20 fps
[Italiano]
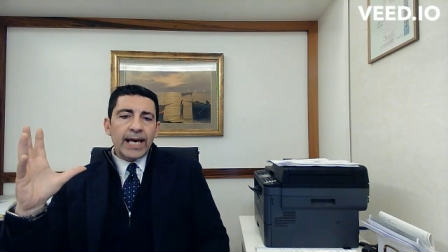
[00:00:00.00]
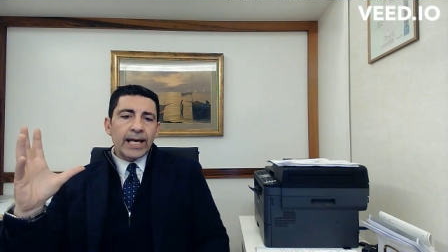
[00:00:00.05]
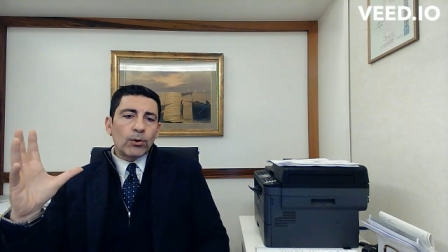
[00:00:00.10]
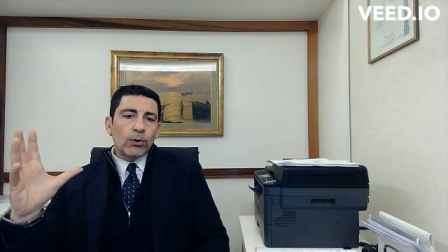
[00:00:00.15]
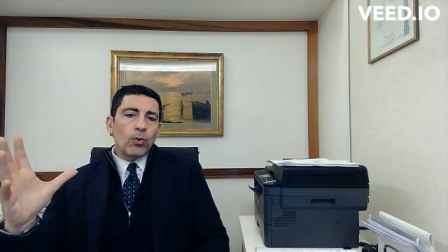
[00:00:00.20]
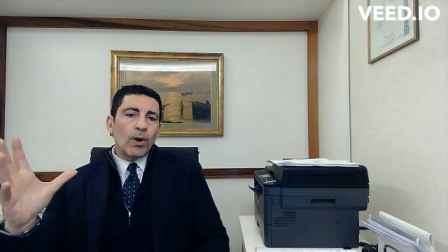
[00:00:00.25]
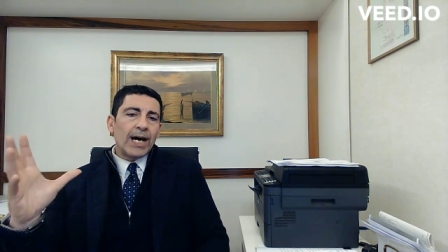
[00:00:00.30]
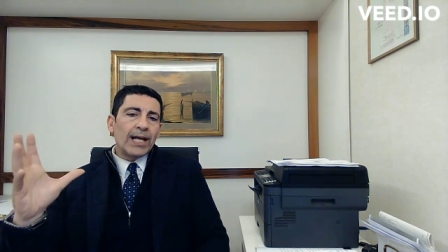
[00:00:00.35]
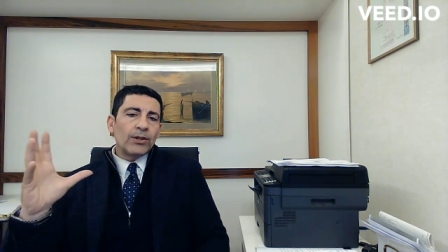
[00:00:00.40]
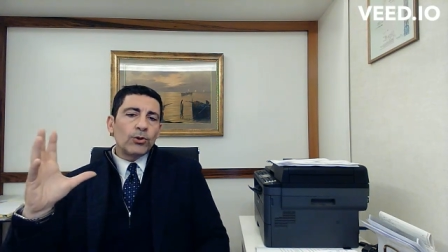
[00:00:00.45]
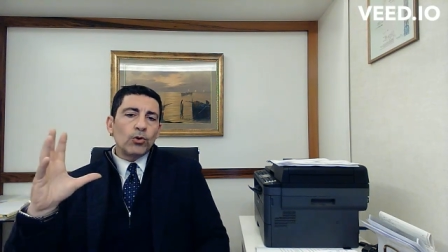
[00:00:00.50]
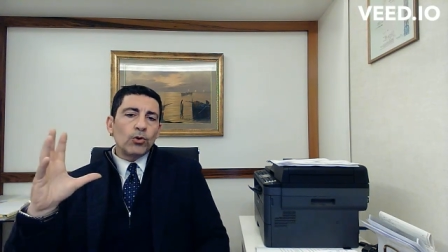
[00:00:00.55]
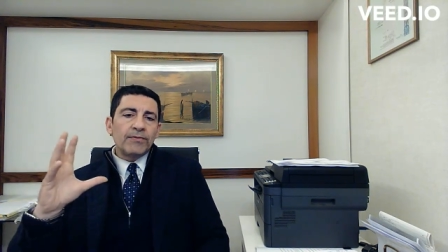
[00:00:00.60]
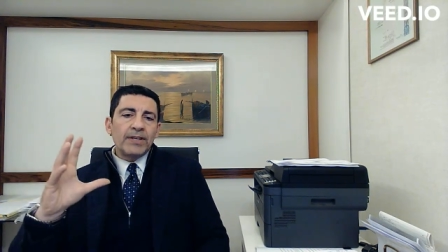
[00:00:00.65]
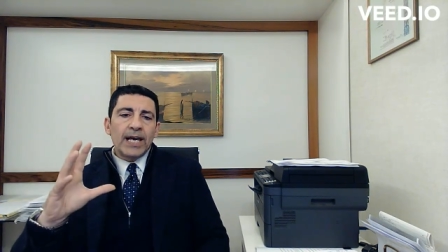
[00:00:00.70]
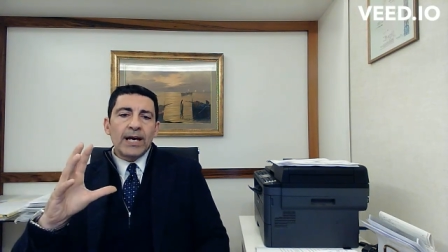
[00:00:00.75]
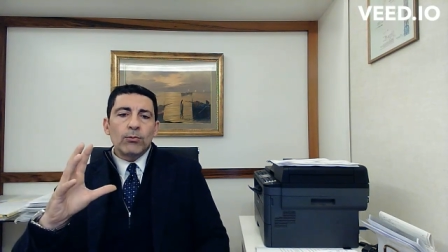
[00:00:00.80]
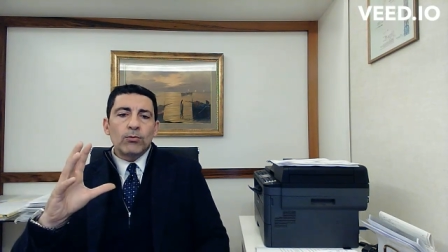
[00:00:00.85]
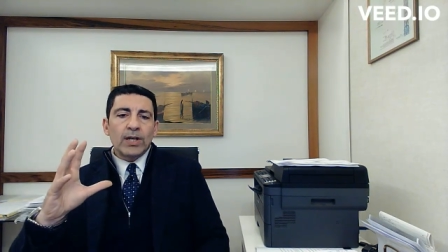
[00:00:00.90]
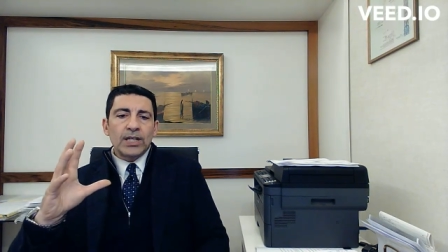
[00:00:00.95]
è quando
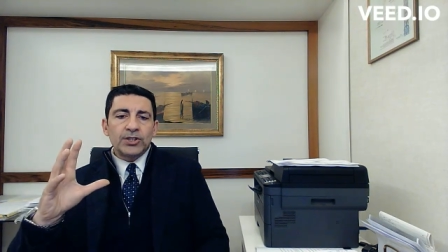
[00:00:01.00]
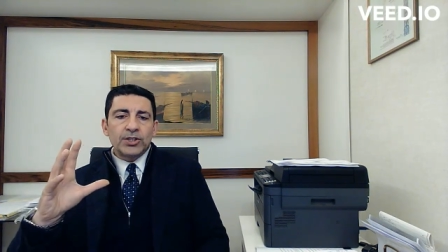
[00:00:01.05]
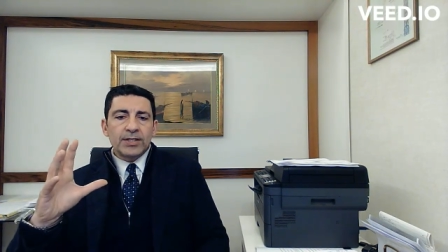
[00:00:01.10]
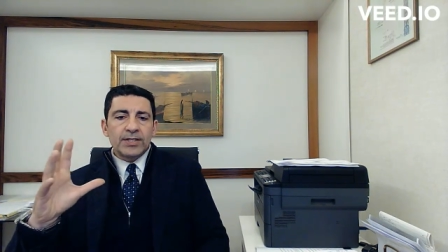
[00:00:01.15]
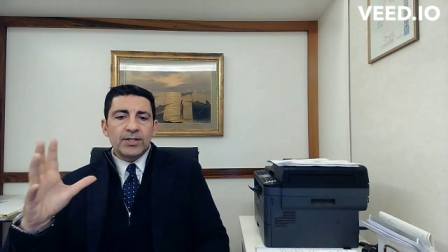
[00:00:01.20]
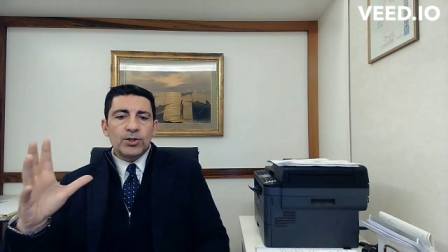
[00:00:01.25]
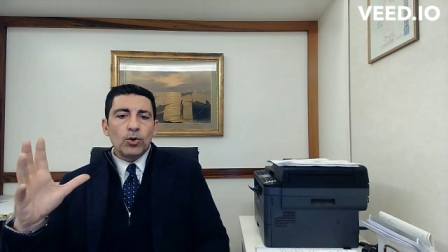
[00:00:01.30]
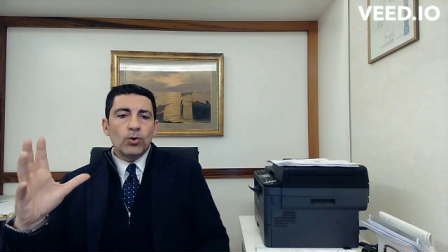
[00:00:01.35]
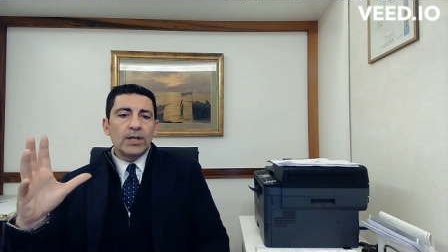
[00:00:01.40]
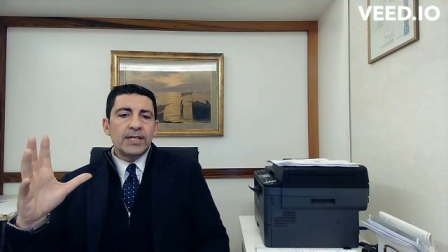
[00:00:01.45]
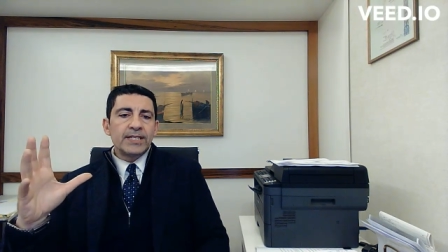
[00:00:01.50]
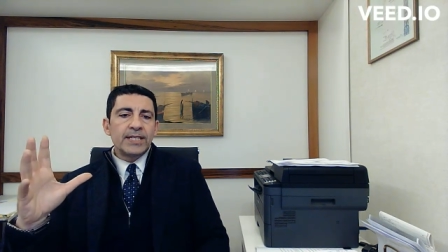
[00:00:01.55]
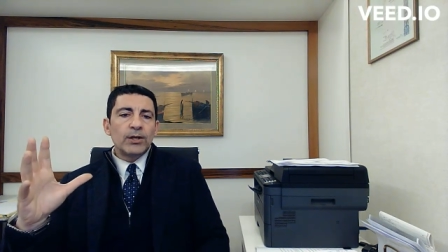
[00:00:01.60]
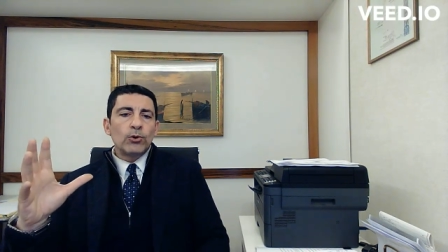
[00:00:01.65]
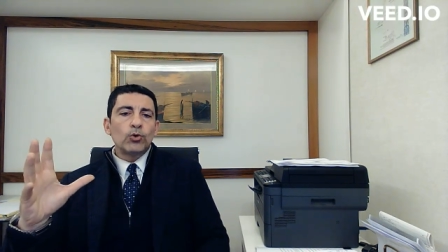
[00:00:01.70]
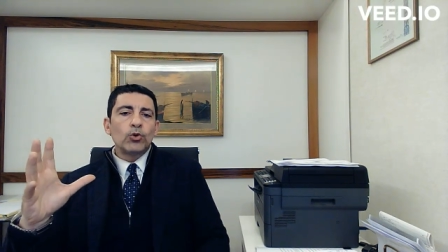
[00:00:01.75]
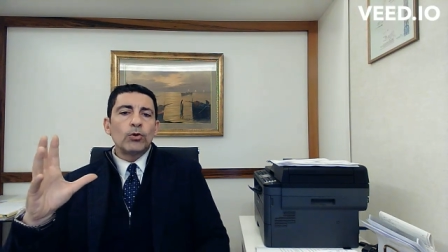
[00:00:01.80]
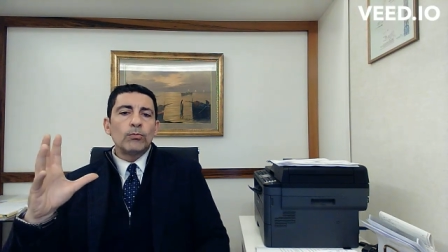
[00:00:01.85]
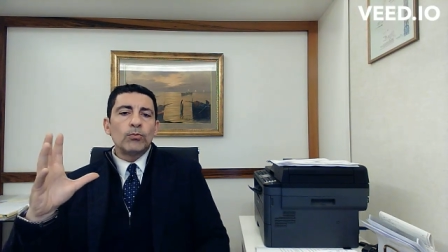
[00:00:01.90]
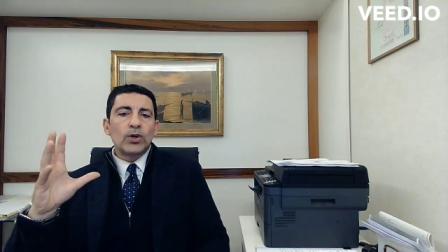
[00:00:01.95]
vi è una gestione
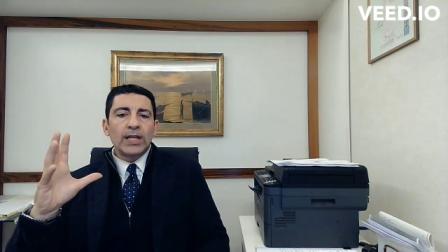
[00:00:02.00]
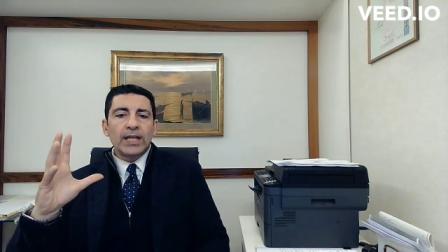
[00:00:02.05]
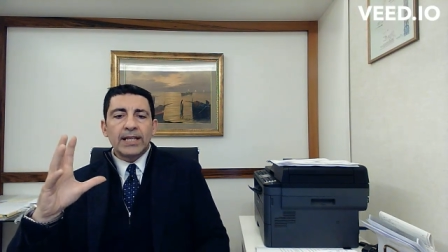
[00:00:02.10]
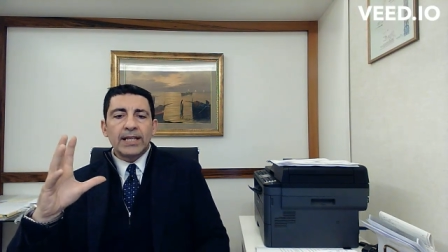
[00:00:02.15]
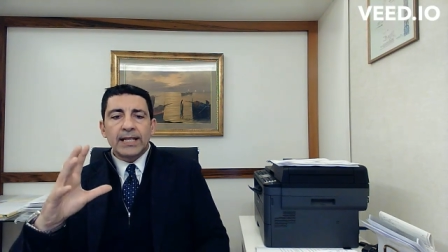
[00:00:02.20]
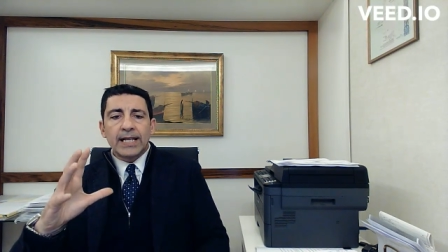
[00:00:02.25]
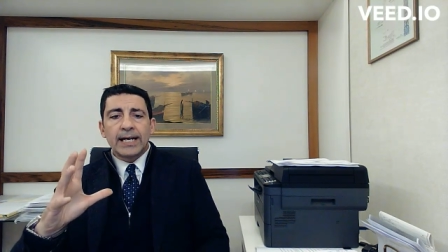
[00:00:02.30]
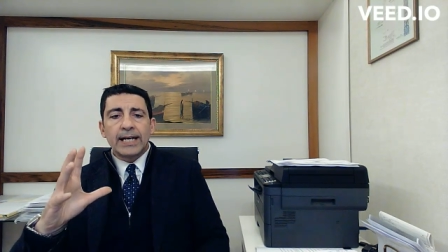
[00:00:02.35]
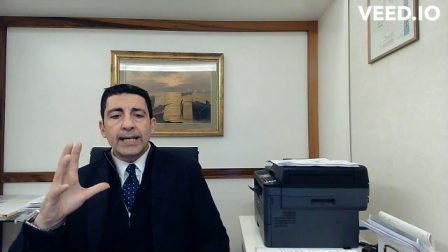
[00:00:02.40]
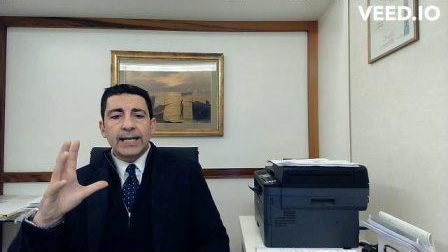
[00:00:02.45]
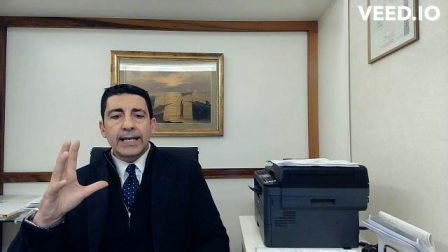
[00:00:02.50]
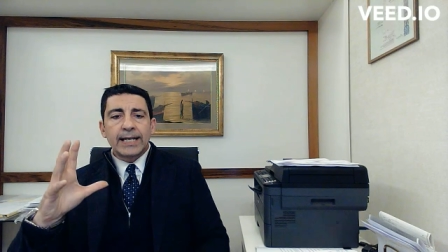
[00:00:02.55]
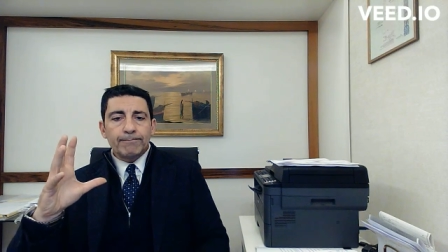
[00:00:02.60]
secondo modalità